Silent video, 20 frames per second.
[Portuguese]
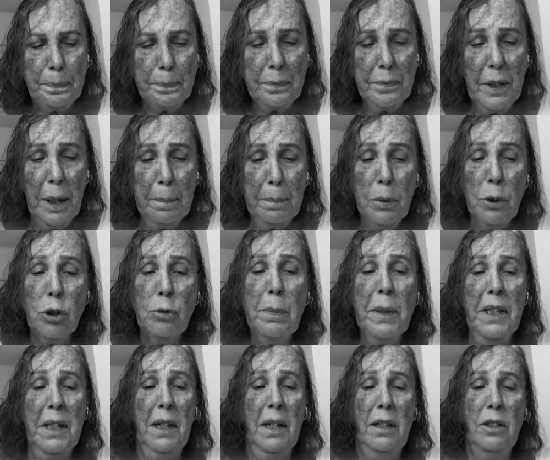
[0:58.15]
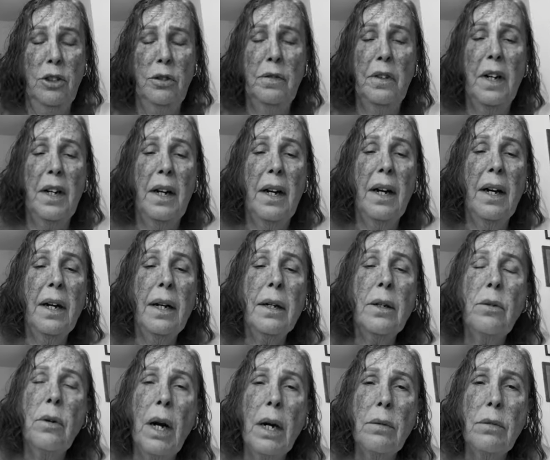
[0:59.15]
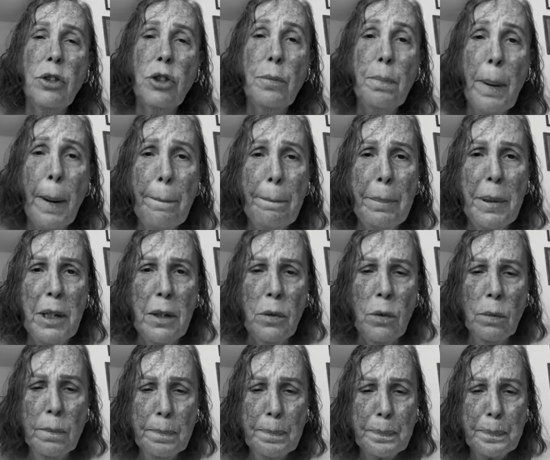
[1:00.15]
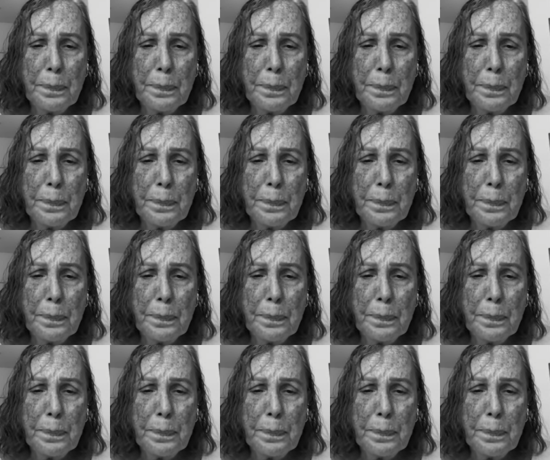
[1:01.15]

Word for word: Depois banhá-la devagar com águas de papiro,